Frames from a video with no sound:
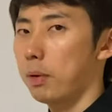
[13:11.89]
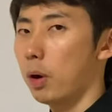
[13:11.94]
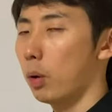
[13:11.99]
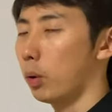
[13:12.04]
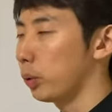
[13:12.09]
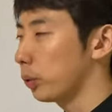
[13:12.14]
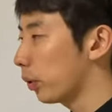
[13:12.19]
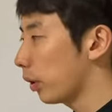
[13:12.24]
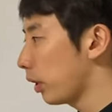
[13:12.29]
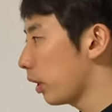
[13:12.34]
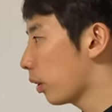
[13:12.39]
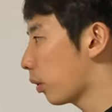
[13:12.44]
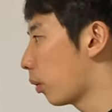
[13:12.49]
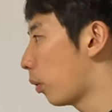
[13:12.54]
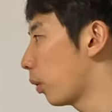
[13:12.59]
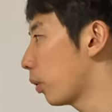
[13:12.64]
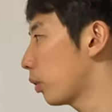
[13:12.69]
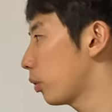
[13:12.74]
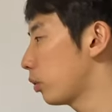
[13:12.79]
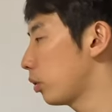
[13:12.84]
まあ、本当はね
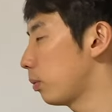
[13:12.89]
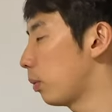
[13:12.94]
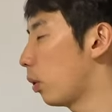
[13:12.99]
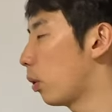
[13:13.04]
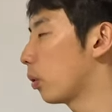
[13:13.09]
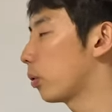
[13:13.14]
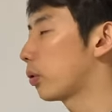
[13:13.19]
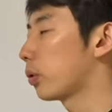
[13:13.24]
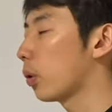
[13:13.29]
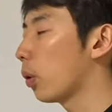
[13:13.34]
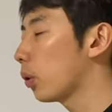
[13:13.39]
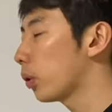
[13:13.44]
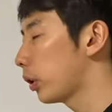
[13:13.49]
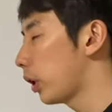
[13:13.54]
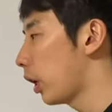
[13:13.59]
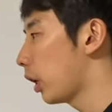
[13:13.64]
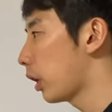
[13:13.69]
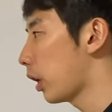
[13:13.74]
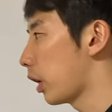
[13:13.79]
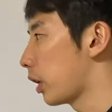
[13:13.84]
こういう図もすごく
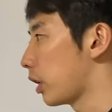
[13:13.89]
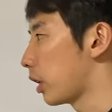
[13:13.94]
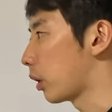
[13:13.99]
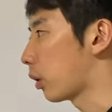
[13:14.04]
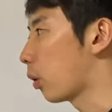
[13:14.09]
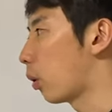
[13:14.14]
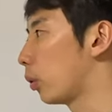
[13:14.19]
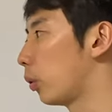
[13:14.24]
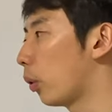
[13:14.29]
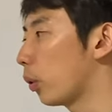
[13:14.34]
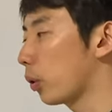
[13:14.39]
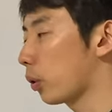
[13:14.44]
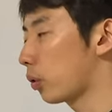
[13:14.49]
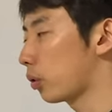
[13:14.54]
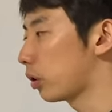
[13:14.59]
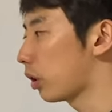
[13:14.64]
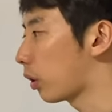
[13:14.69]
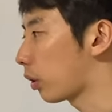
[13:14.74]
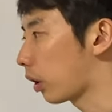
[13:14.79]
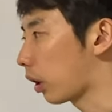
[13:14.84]
丁寧にこうどういう
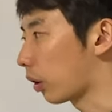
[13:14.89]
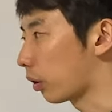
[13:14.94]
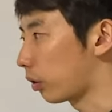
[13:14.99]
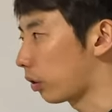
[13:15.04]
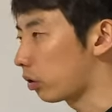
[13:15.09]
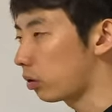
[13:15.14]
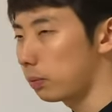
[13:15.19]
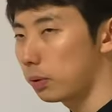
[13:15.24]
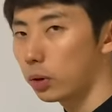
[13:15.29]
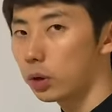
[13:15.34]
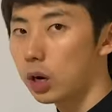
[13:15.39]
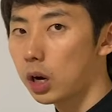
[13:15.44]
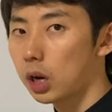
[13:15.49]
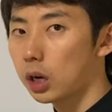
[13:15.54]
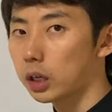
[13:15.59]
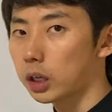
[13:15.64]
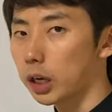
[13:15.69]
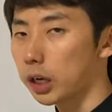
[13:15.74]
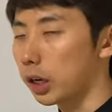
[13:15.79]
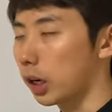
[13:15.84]
図なのかの説明を書か
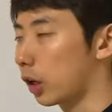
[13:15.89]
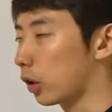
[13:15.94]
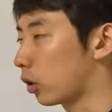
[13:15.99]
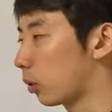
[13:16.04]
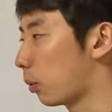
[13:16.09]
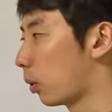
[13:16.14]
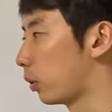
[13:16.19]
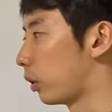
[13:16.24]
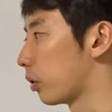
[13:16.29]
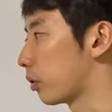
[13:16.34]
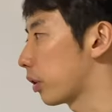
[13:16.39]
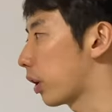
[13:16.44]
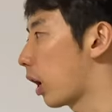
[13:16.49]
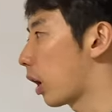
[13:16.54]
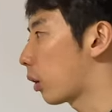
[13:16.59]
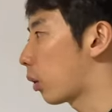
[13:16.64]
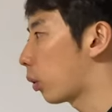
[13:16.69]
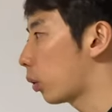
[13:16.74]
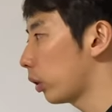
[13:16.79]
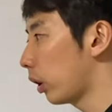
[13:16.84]
なきゃいけないと思うんです
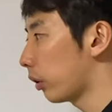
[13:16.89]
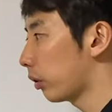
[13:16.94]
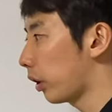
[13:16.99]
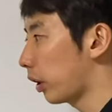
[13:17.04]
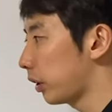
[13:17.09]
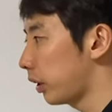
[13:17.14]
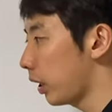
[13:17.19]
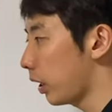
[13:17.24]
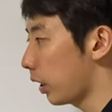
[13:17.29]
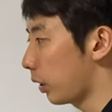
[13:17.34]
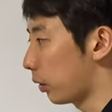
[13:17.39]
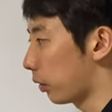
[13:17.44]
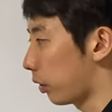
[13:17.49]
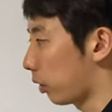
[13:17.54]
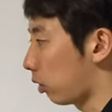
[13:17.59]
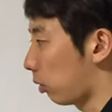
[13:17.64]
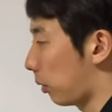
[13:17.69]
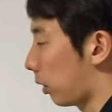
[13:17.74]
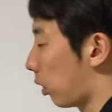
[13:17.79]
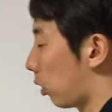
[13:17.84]
がここでは最低限の
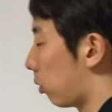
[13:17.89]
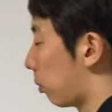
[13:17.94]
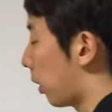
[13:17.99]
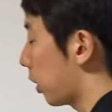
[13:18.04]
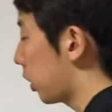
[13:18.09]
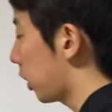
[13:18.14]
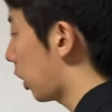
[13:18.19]
説明で済ま